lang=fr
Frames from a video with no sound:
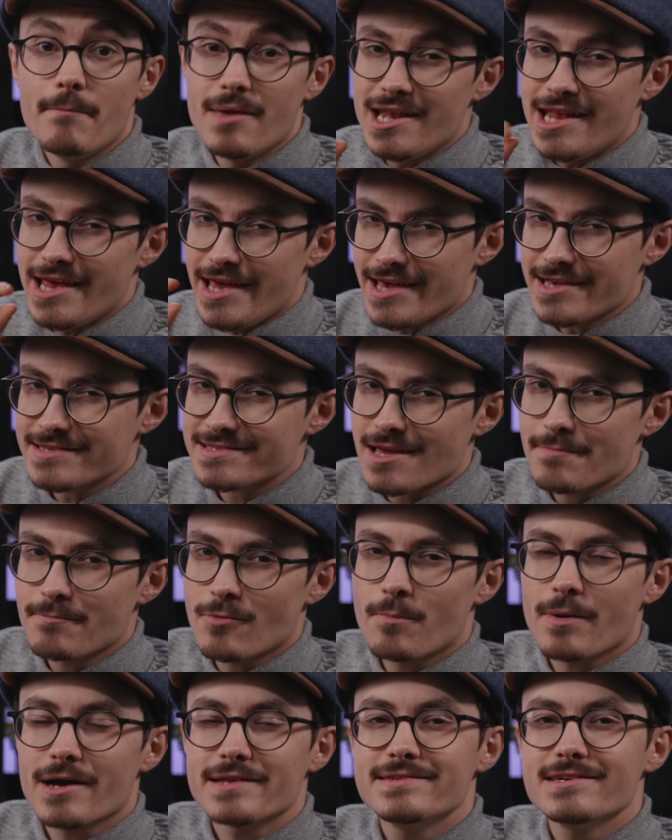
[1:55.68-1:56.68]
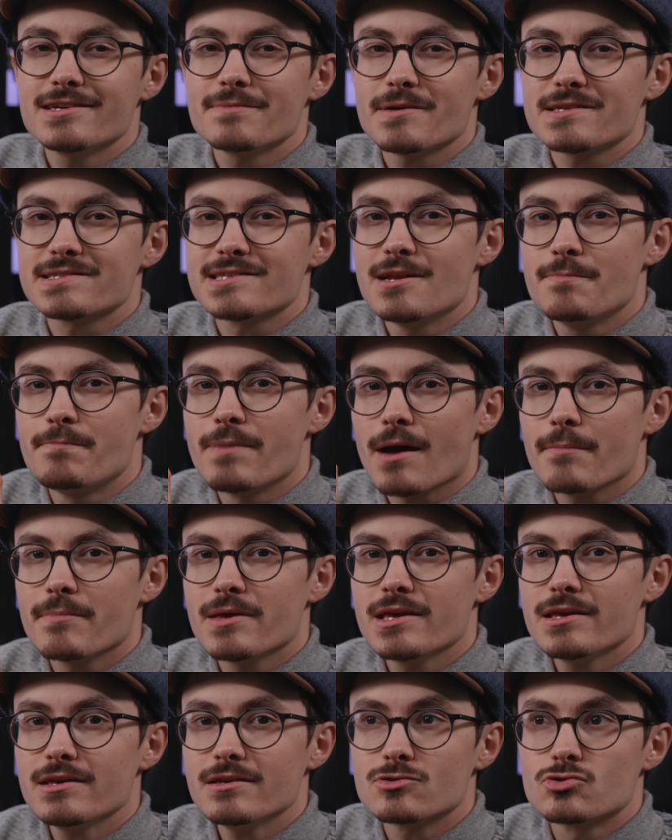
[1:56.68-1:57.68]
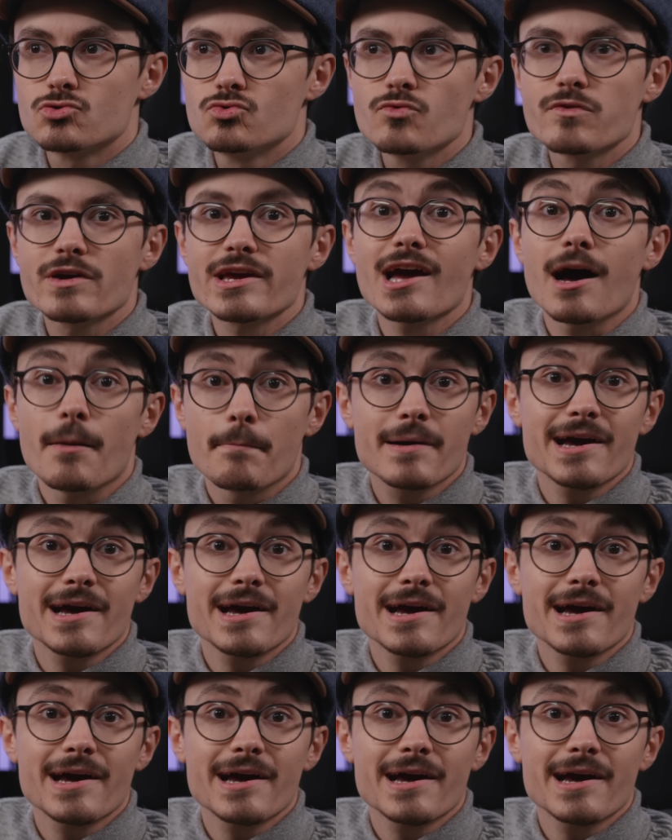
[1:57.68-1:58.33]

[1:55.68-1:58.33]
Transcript: mais il est extrêmement pratique parce qu'il permet d'ouvrir un